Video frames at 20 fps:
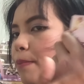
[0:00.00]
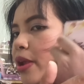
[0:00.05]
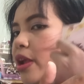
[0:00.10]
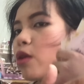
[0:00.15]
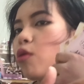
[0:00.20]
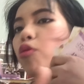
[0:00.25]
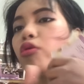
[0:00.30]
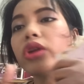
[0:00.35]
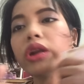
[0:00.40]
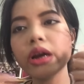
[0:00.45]

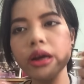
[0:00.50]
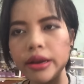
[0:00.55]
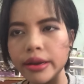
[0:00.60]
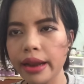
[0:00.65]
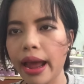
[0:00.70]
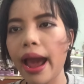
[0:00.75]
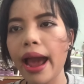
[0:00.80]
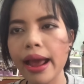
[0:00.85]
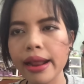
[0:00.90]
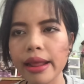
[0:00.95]
ผิวเนอะ
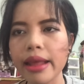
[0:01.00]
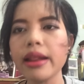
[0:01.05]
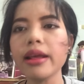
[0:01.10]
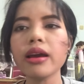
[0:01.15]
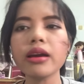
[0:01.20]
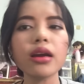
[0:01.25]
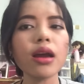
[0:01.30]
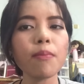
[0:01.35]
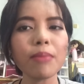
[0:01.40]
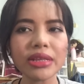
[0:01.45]
หนะอะไรเล
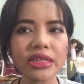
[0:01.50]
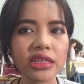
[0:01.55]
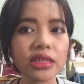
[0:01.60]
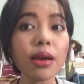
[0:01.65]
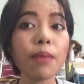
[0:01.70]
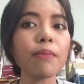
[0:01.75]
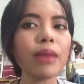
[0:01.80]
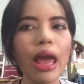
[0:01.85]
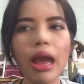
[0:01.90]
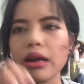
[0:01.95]
ยคือมัน
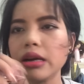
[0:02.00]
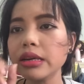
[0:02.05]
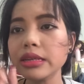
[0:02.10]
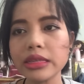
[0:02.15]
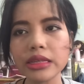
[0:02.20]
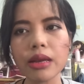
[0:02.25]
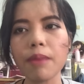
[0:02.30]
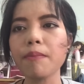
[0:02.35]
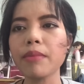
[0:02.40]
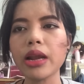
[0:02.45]
ซึมแล้วคือ
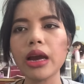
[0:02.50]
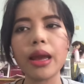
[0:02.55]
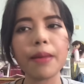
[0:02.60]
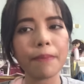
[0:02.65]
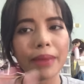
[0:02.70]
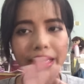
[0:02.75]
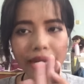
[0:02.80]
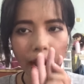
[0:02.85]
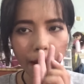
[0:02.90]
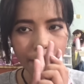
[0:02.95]
ซึมเลย
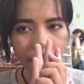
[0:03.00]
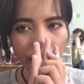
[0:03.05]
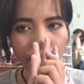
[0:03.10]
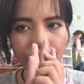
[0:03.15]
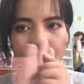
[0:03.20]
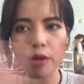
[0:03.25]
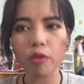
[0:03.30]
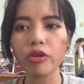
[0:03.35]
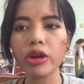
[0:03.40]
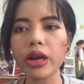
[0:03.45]
ไม่ทำให้
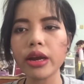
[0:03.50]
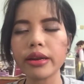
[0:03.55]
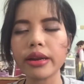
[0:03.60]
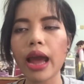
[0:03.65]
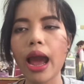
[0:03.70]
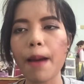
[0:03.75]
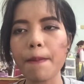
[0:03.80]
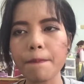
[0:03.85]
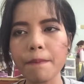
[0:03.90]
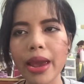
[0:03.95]
ผิวเนอะ
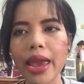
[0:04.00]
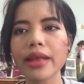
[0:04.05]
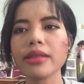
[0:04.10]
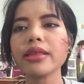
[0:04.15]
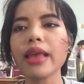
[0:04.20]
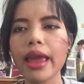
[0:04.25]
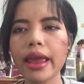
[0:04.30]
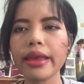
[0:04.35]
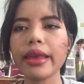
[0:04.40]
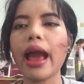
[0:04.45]
หนะแม้
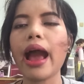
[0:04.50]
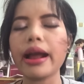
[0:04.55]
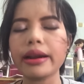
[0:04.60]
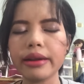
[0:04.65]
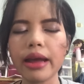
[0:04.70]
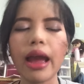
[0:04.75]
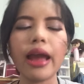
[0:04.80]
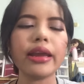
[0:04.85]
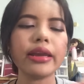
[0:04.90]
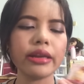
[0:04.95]
แต่อย่าง
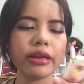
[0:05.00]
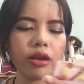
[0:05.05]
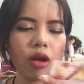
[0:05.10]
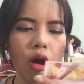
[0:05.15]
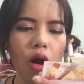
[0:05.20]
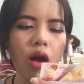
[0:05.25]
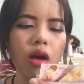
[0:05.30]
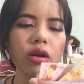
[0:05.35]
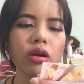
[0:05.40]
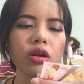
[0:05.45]
ใด
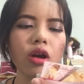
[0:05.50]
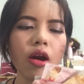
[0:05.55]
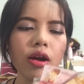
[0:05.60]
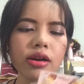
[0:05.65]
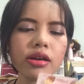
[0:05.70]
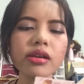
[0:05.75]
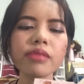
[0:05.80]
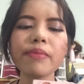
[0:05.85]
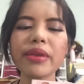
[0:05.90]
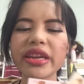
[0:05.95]
เนาะก็
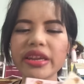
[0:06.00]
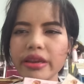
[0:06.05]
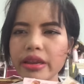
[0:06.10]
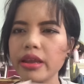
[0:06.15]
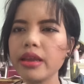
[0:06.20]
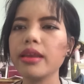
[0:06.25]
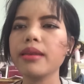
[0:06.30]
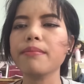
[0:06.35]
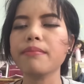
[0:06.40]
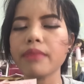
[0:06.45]
คือมัน
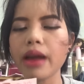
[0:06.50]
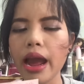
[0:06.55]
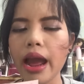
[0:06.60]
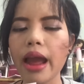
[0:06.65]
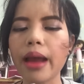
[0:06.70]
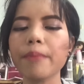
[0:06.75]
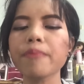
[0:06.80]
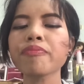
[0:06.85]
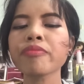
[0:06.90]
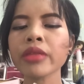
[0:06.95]
ดี
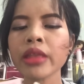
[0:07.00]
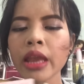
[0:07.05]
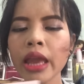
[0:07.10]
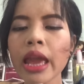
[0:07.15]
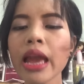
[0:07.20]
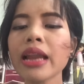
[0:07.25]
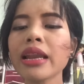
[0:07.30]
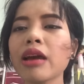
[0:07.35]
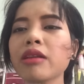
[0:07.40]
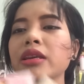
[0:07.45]
มาก
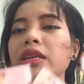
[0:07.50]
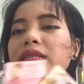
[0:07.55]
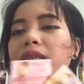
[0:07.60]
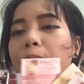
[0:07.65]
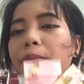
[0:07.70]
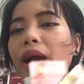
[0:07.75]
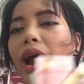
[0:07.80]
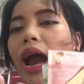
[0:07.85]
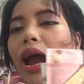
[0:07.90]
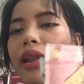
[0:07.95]
และที่
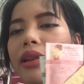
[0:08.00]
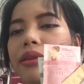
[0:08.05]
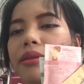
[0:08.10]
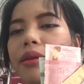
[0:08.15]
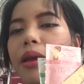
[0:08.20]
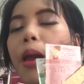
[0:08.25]
สำคัญ